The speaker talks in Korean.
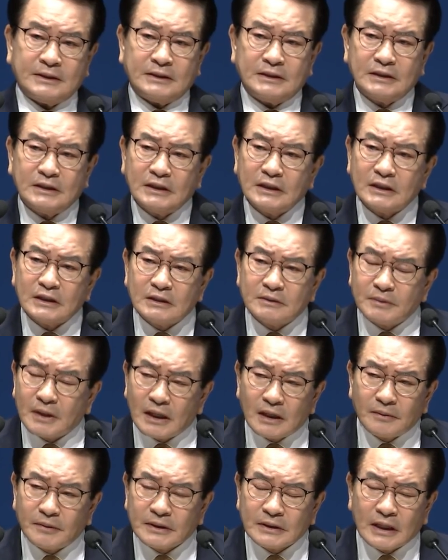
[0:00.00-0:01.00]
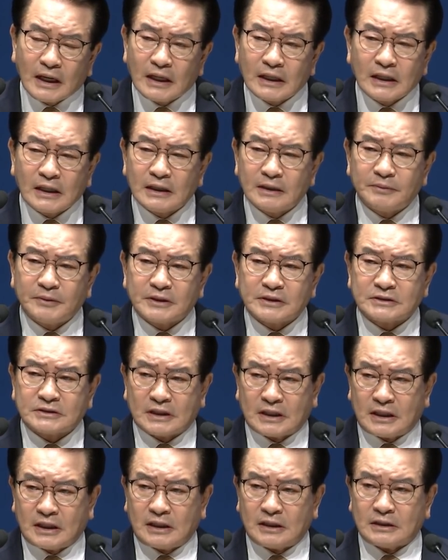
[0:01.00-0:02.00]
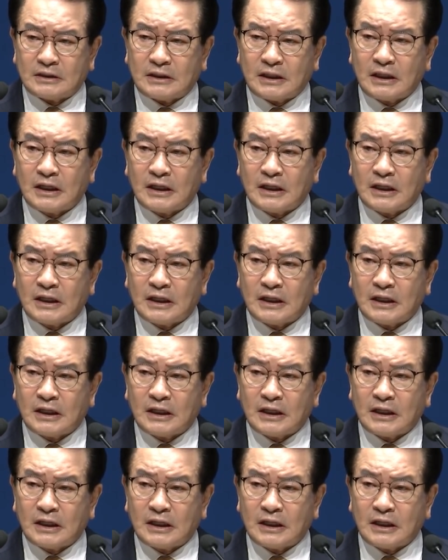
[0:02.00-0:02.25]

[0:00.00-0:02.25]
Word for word: 이 어마어마한 하나님의 사랑,